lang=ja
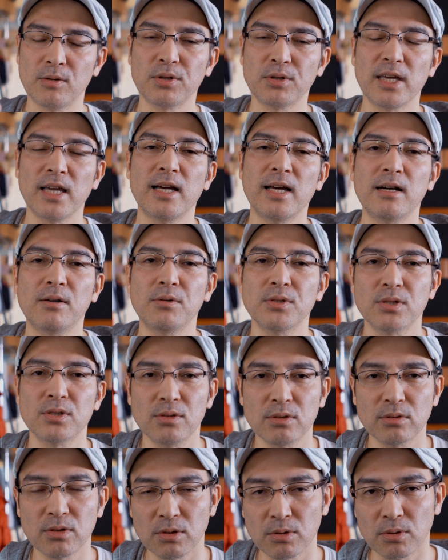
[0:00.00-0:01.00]
ロケハンを
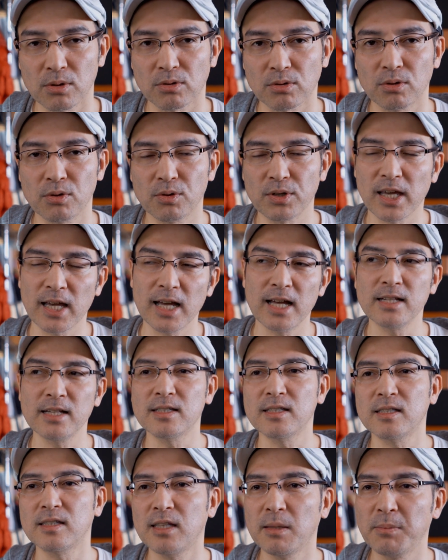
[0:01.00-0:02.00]
するということ
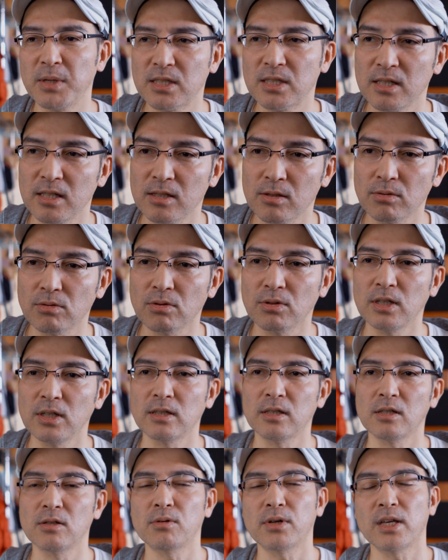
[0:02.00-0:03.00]
ロケハンつって別に外に
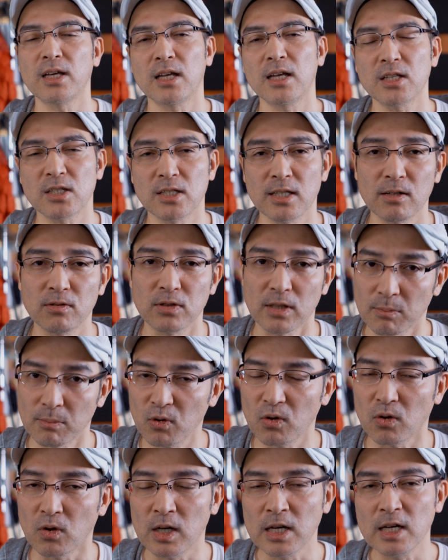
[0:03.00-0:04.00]
行ってロケハンしなくて
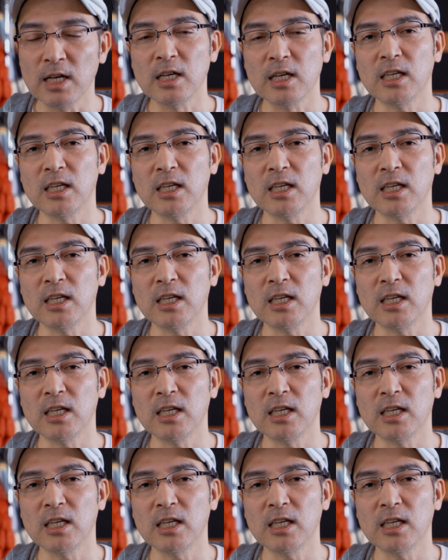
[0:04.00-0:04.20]
も